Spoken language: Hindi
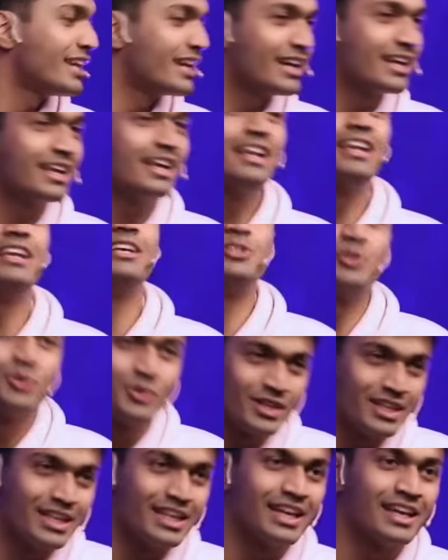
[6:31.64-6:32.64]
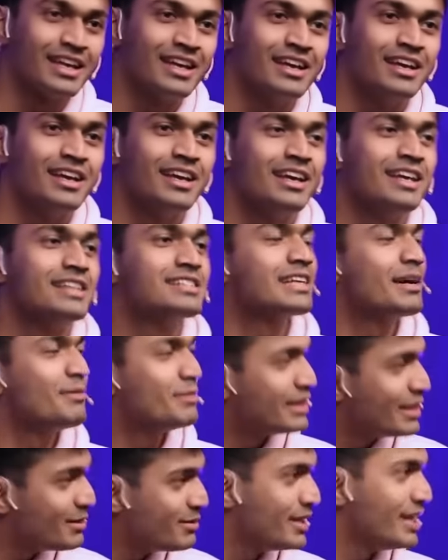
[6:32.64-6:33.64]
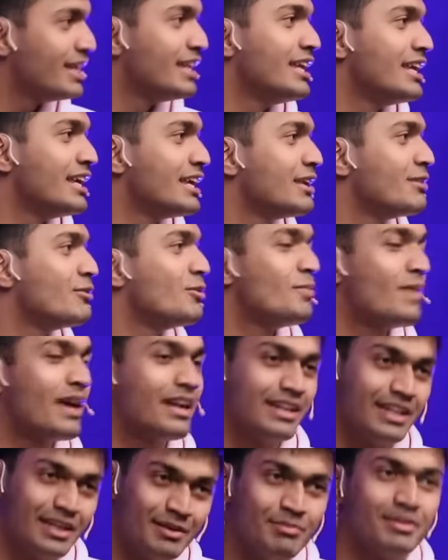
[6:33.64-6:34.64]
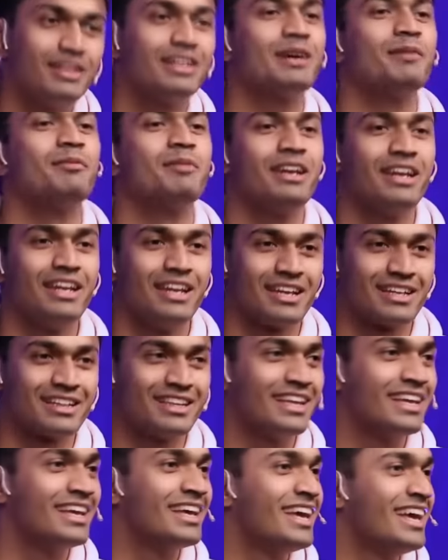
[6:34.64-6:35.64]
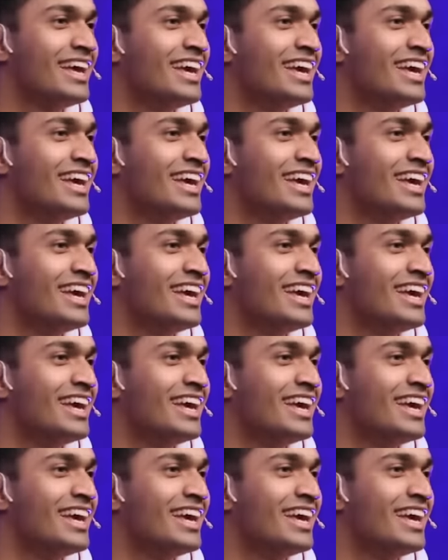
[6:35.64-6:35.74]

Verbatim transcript: क्रिकेट खेलना छोड़ दिया है इसका मतलब ये नहीं है कि वो मैच टीम की खबर नहीं रखते